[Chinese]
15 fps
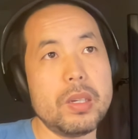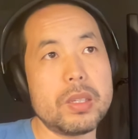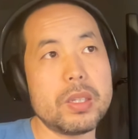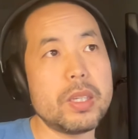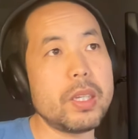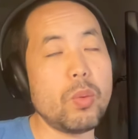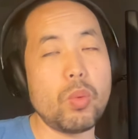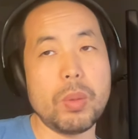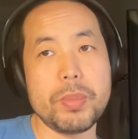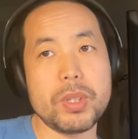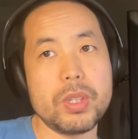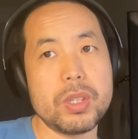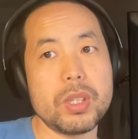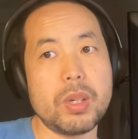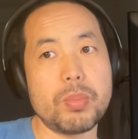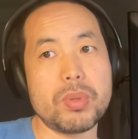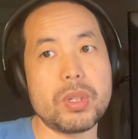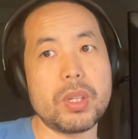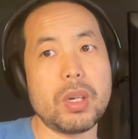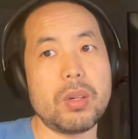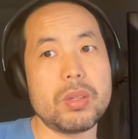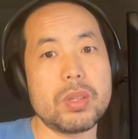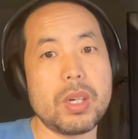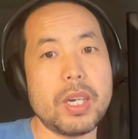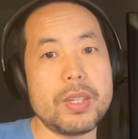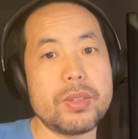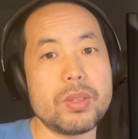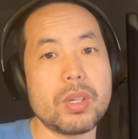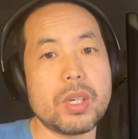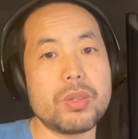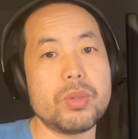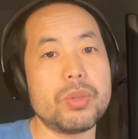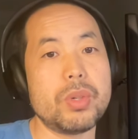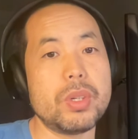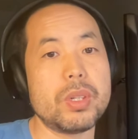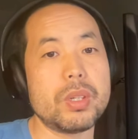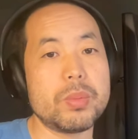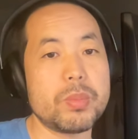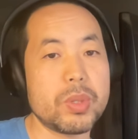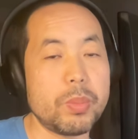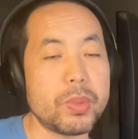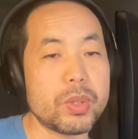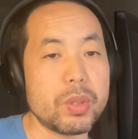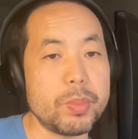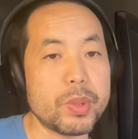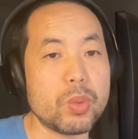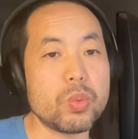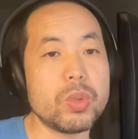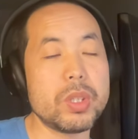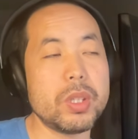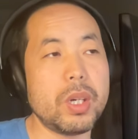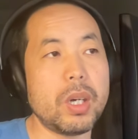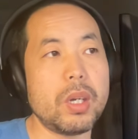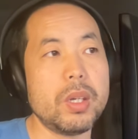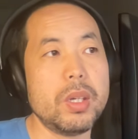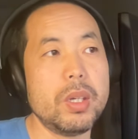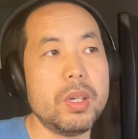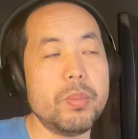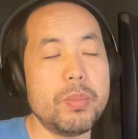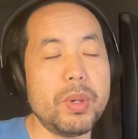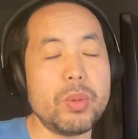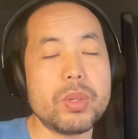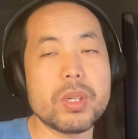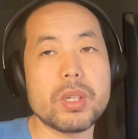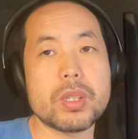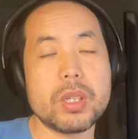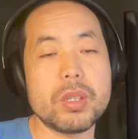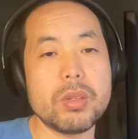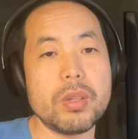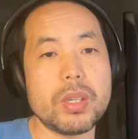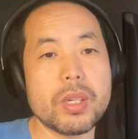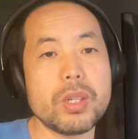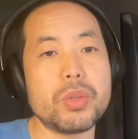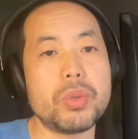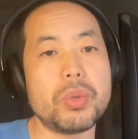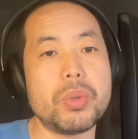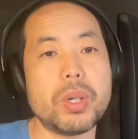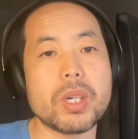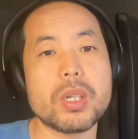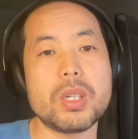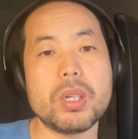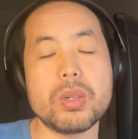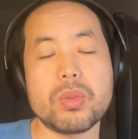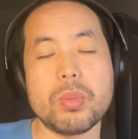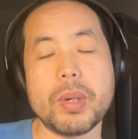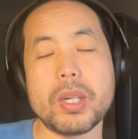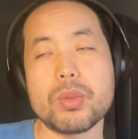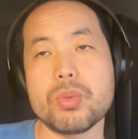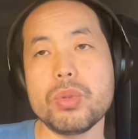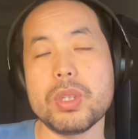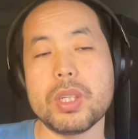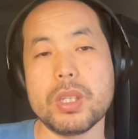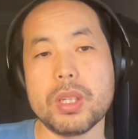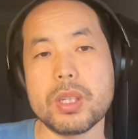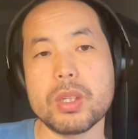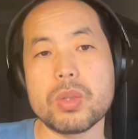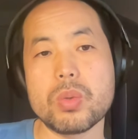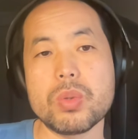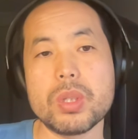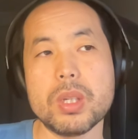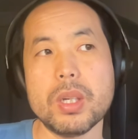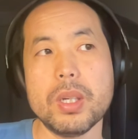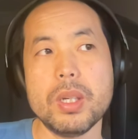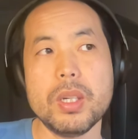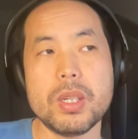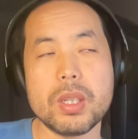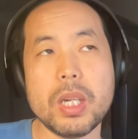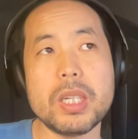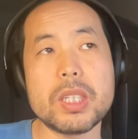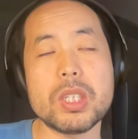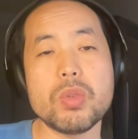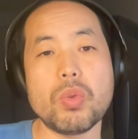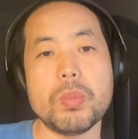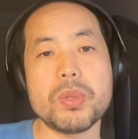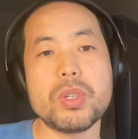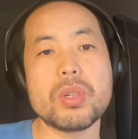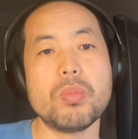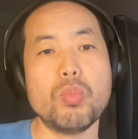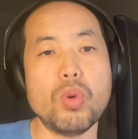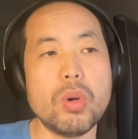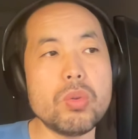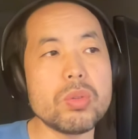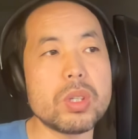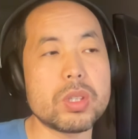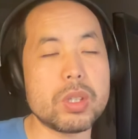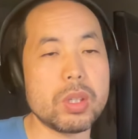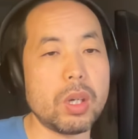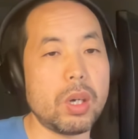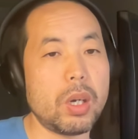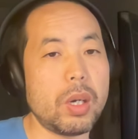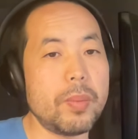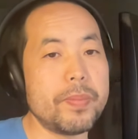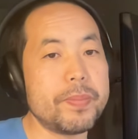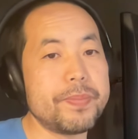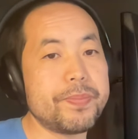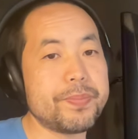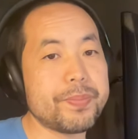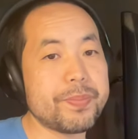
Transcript: 嗯，现在我们其实也不知道，女孩子应该去学什么什么东西啊？没有一个真正的一个学科，对吧？具体的一些东西。但是我们其实模糊的知道啊，